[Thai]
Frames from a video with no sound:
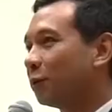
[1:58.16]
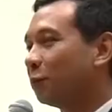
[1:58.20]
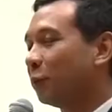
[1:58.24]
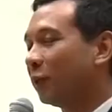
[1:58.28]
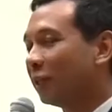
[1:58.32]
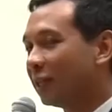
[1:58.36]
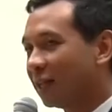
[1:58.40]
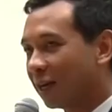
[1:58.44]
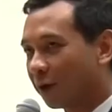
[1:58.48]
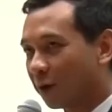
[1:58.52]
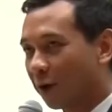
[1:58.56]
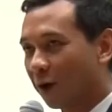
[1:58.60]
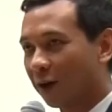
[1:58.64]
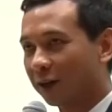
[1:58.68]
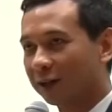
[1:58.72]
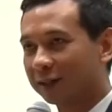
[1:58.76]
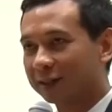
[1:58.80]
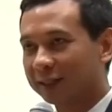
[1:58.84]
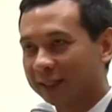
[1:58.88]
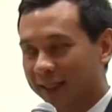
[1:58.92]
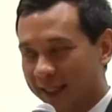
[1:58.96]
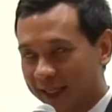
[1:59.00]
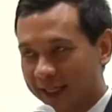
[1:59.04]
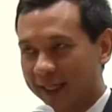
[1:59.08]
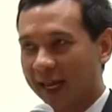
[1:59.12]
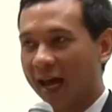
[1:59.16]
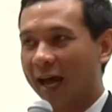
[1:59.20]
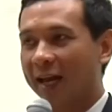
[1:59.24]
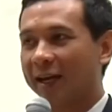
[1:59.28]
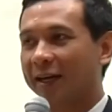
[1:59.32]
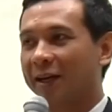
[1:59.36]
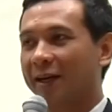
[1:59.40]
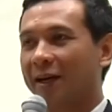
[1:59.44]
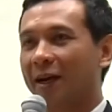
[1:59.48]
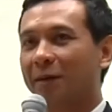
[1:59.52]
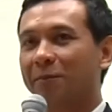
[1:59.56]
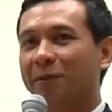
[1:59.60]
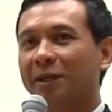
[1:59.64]
ทย์และโรงพ
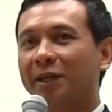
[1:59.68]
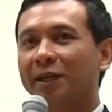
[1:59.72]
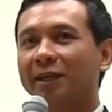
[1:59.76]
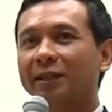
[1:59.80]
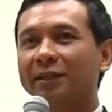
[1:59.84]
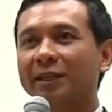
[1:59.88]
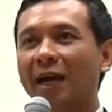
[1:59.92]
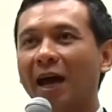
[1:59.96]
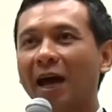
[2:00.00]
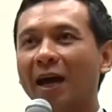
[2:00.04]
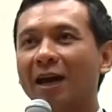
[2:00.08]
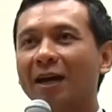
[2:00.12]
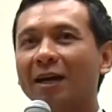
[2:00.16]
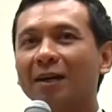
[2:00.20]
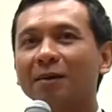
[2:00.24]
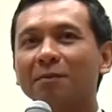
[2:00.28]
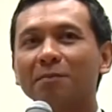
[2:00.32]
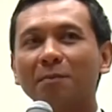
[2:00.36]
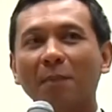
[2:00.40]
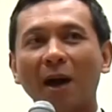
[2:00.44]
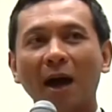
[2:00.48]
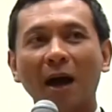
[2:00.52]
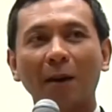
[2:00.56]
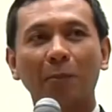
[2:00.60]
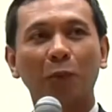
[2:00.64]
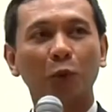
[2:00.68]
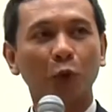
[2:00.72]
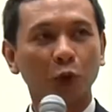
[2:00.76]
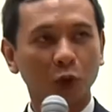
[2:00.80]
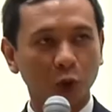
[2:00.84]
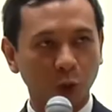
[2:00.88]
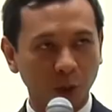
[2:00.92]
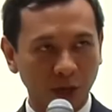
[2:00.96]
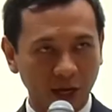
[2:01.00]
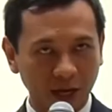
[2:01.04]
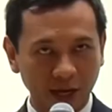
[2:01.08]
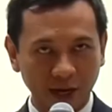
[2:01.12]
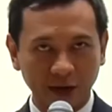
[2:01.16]
ยาบาลมหาวิทยาลัย
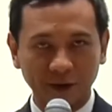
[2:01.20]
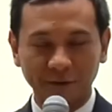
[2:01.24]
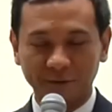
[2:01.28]
พะเยา